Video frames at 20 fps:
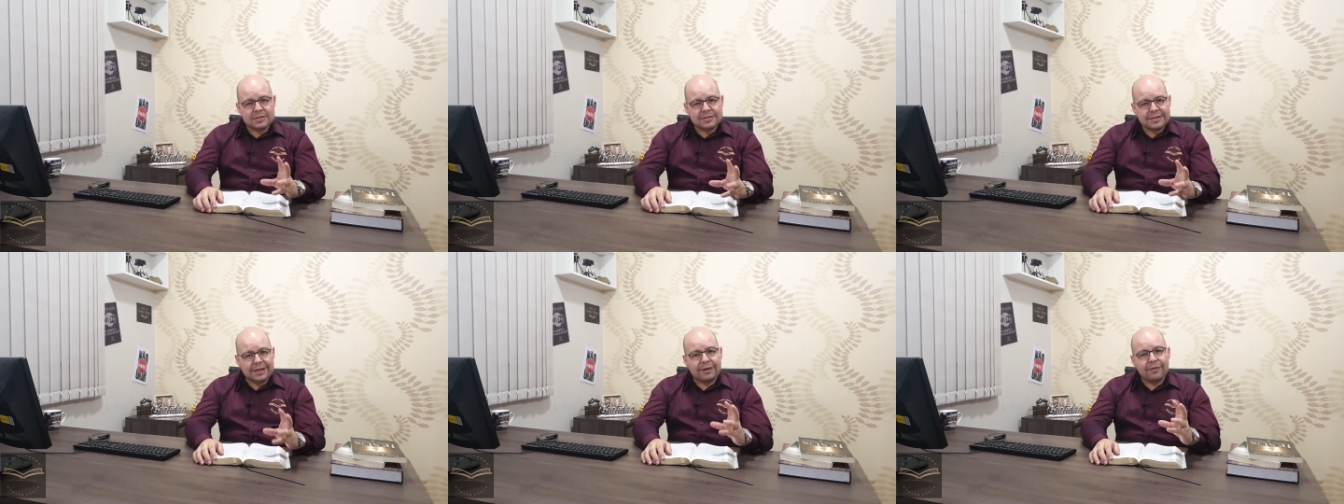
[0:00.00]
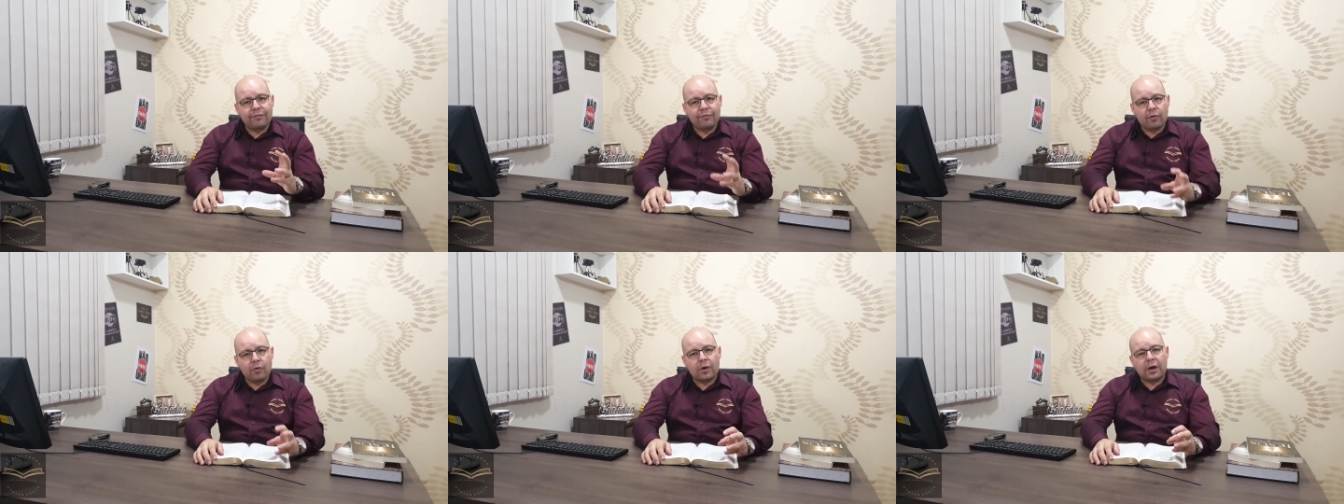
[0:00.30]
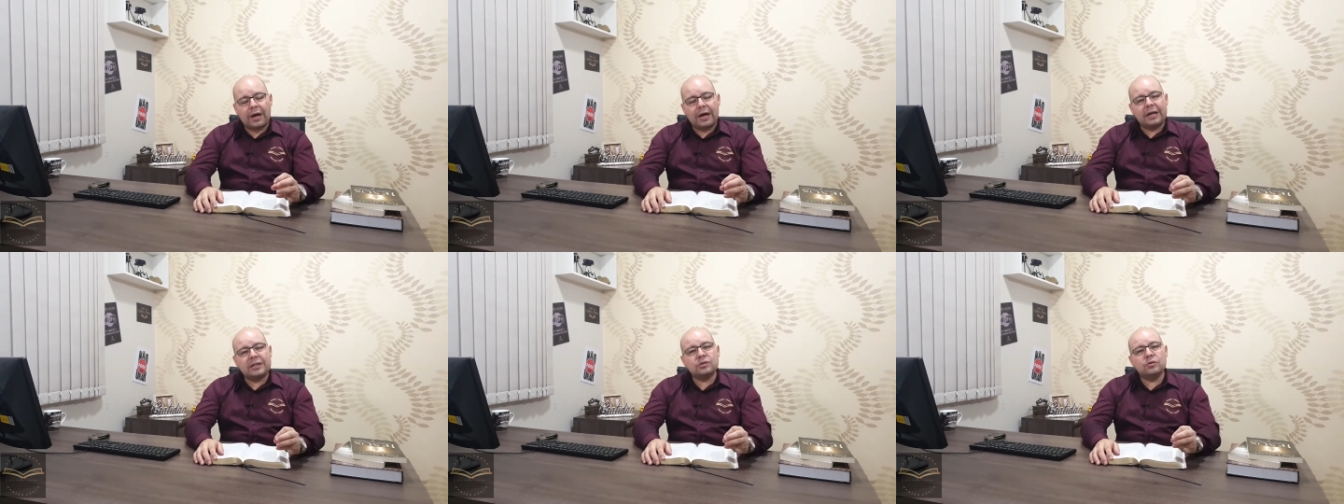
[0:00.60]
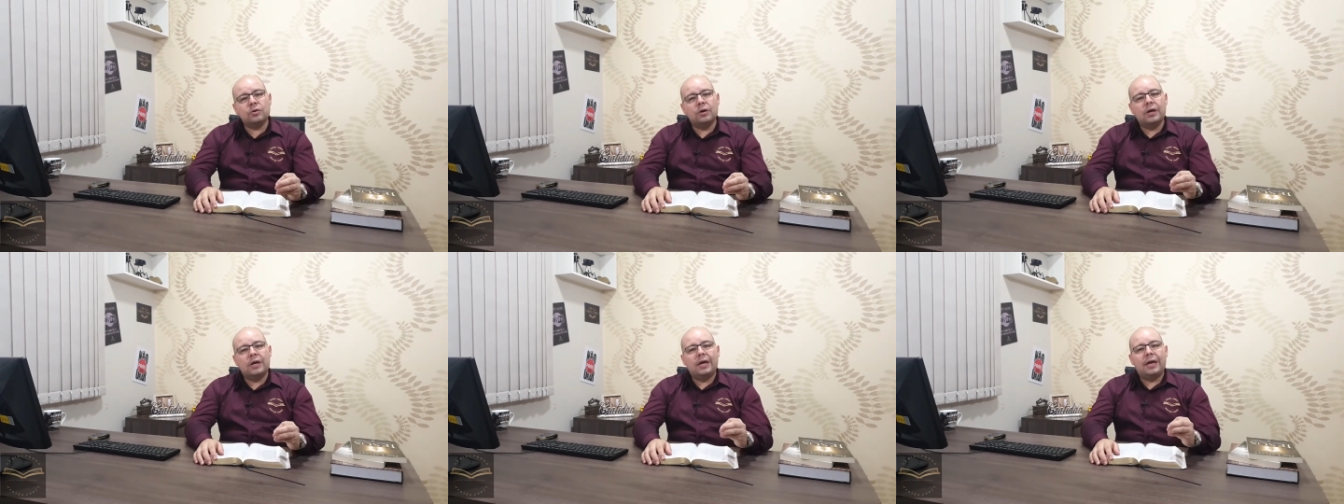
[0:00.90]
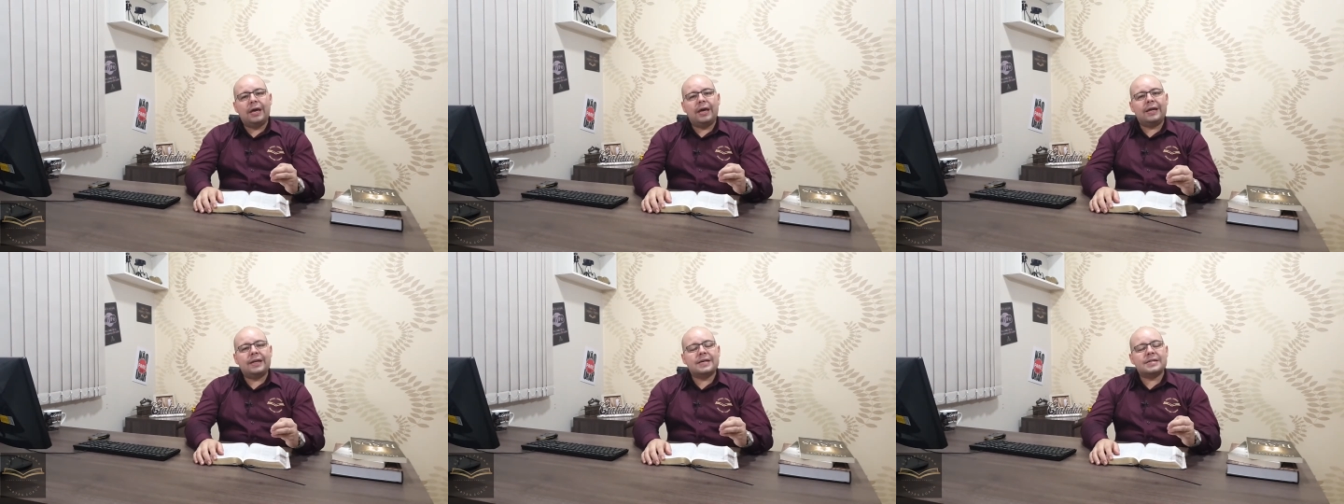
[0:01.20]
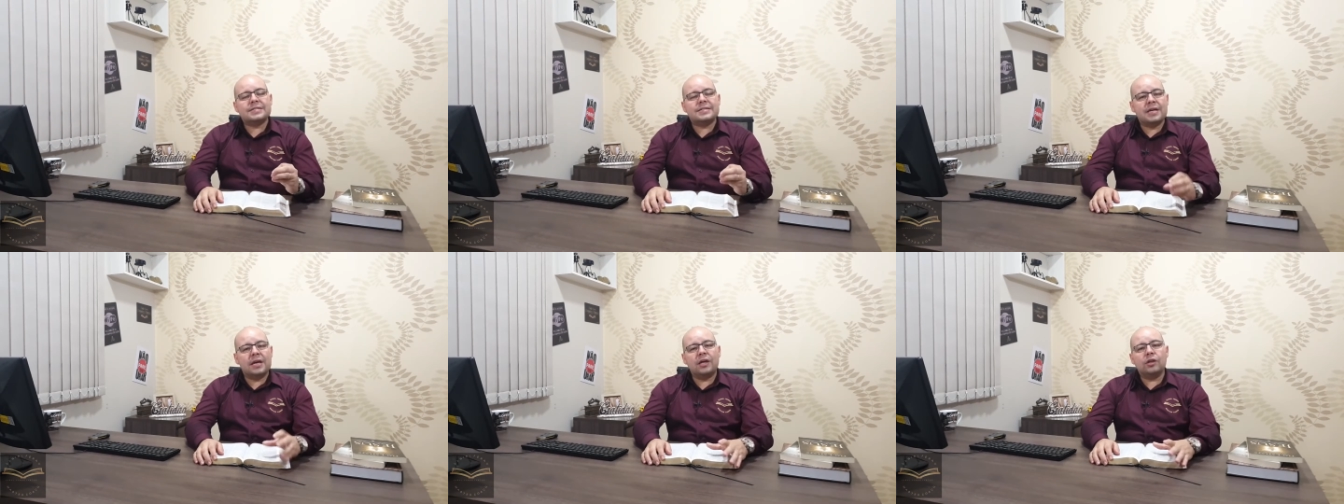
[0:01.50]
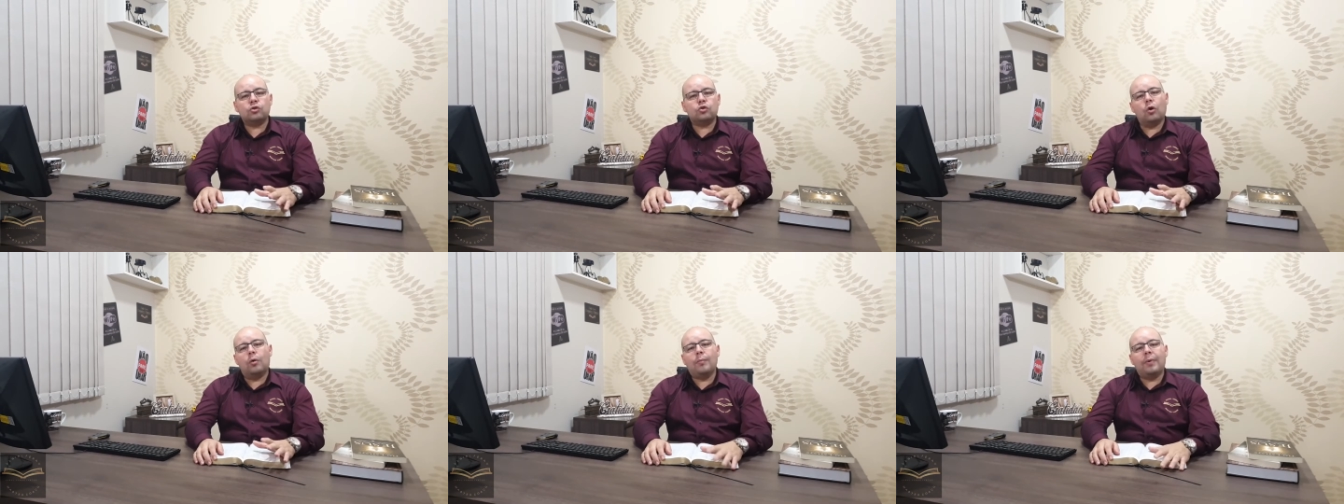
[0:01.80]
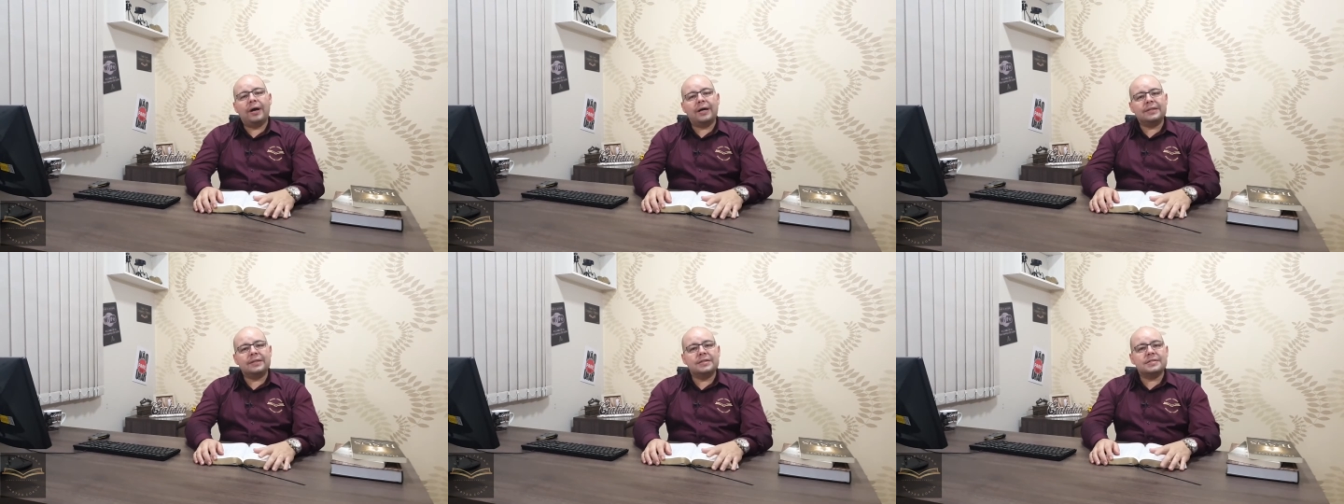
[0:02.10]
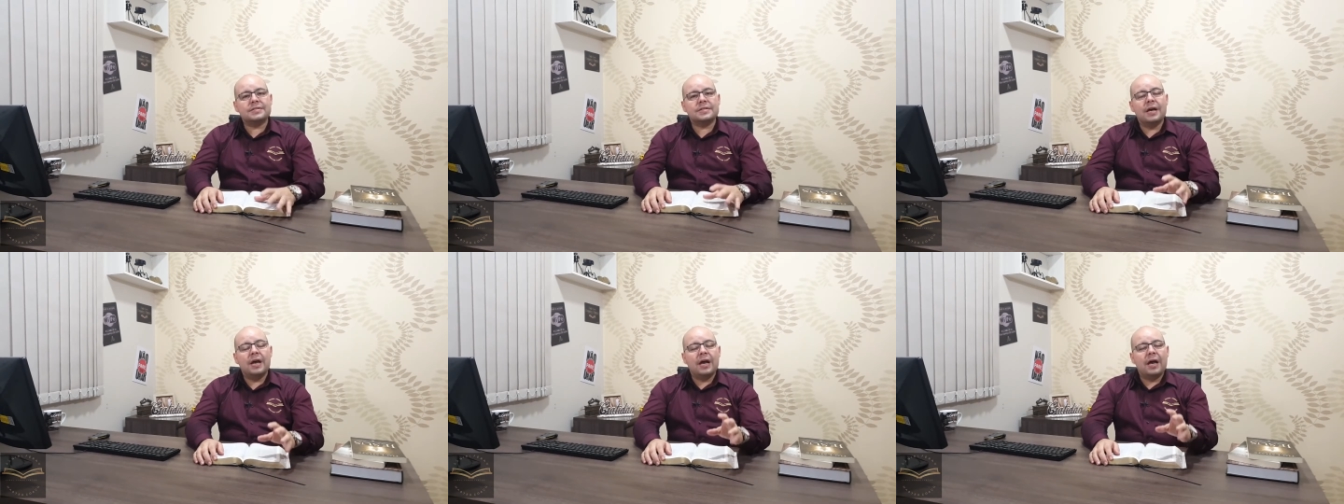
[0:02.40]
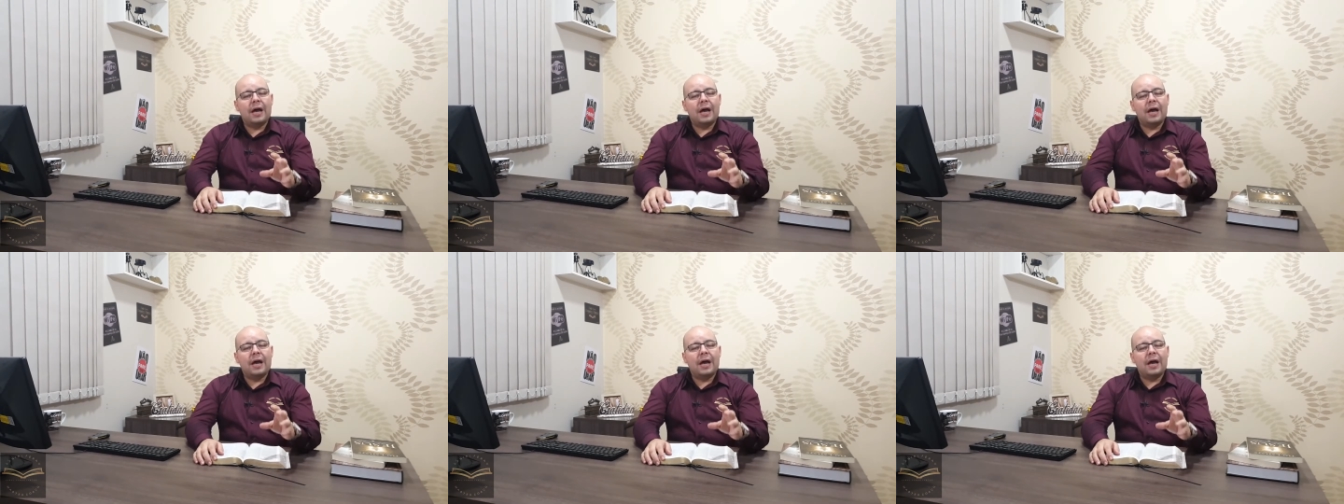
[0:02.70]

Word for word: estar focado, é nas retomadas.